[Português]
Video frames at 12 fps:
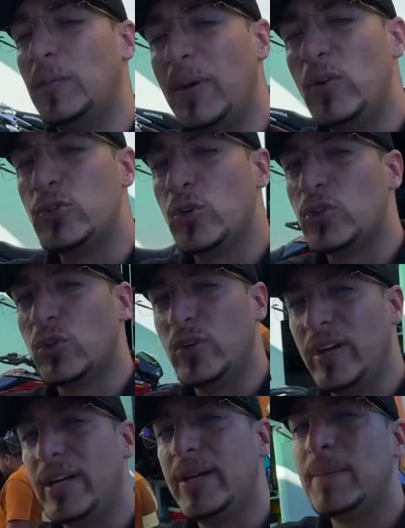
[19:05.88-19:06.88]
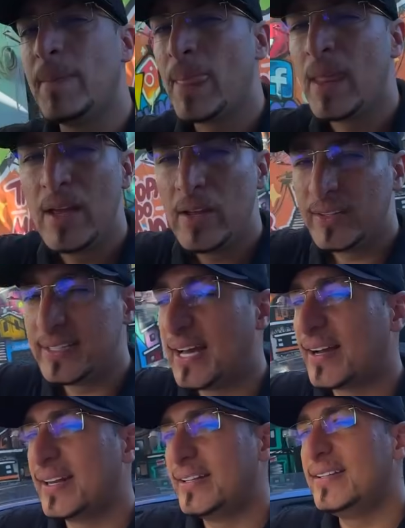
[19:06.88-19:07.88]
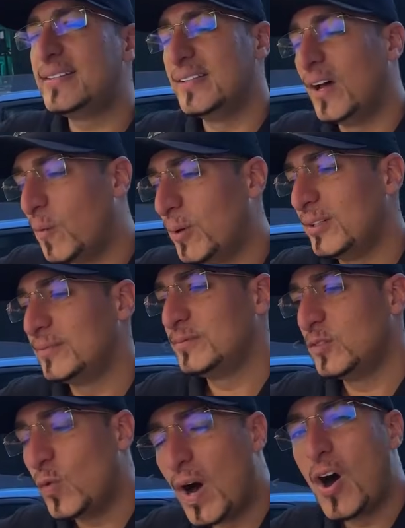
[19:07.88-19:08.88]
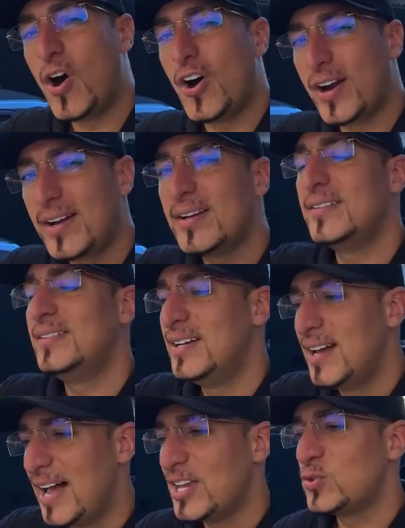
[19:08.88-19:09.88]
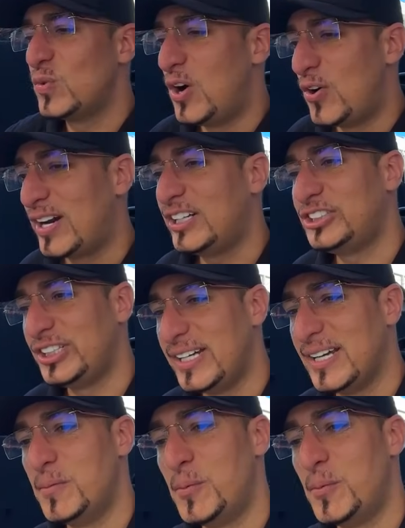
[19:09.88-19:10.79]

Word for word: pelo seu sonho aí. Desacredite, não, mano. Uma hora, a sua hora chega, meu